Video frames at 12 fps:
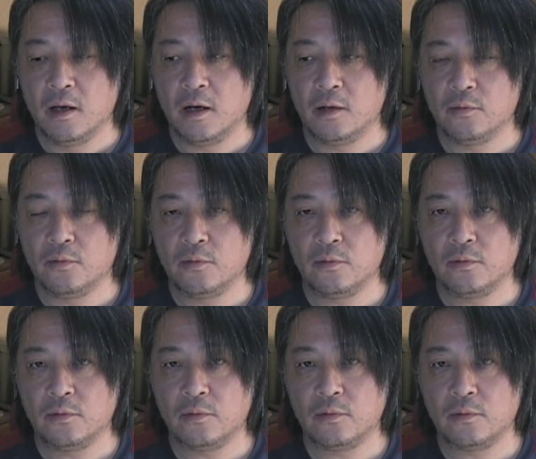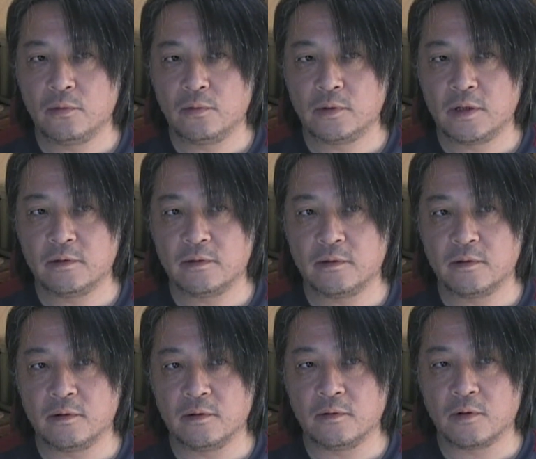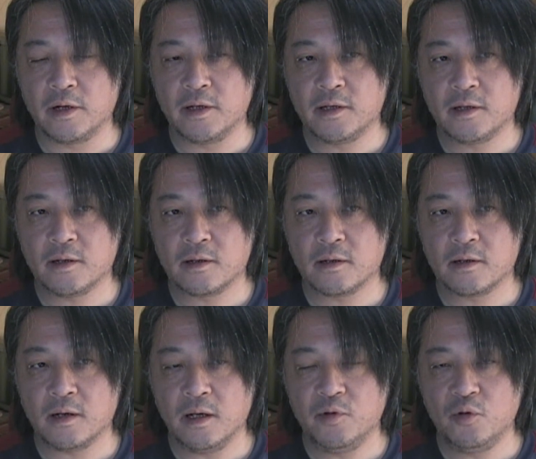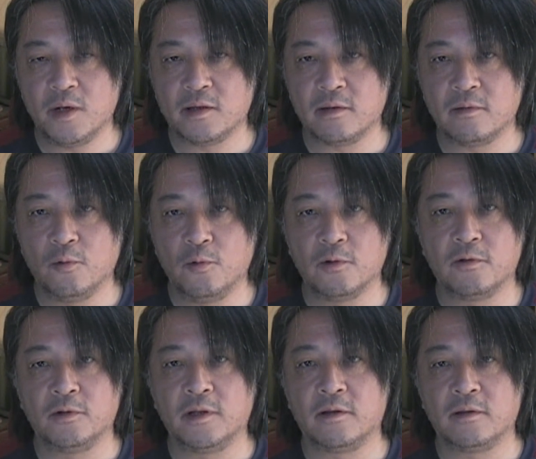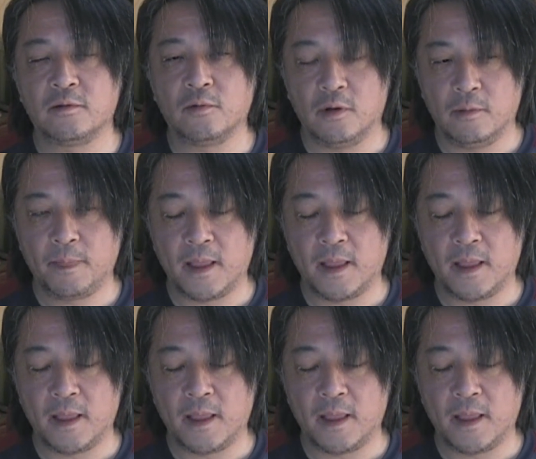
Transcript: あのー、なんつうのか、いっかいめのまあテスト放送ですと、